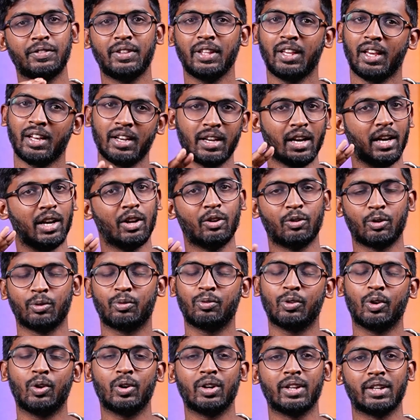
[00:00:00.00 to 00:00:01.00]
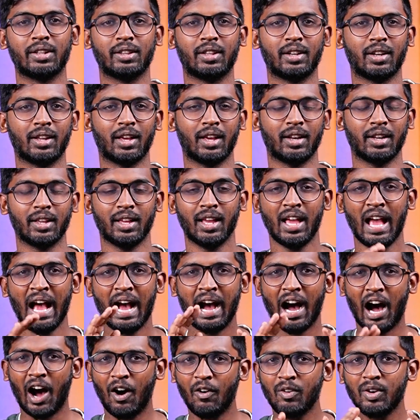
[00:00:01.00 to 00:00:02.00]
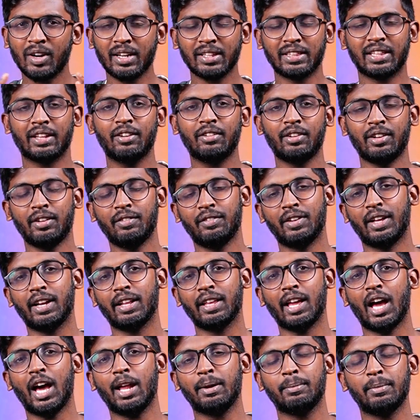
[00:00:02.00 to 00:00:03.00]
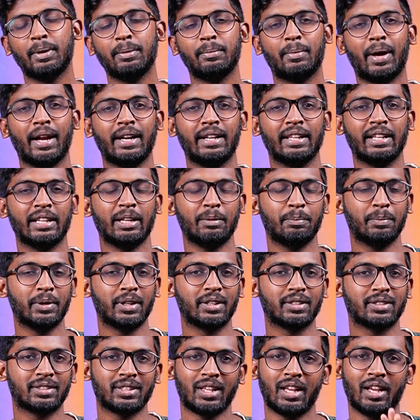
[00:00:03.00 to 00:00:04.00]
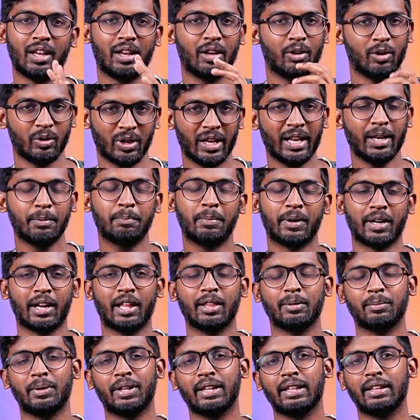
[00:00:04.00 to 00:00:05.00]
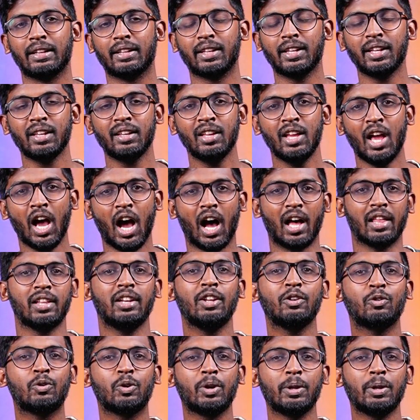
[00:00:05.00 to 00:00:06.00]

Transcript: இஃப்திகார் நல்ல ஒரு ஃப்ளோவில் இருந்திருக்காரு அவங்கள தவிர வேறு யாருமே பேட்டிங்கில் பெருசாக ஹெல்ப் பண்ணாத மாதிரி இருக்குது அதுலேயும்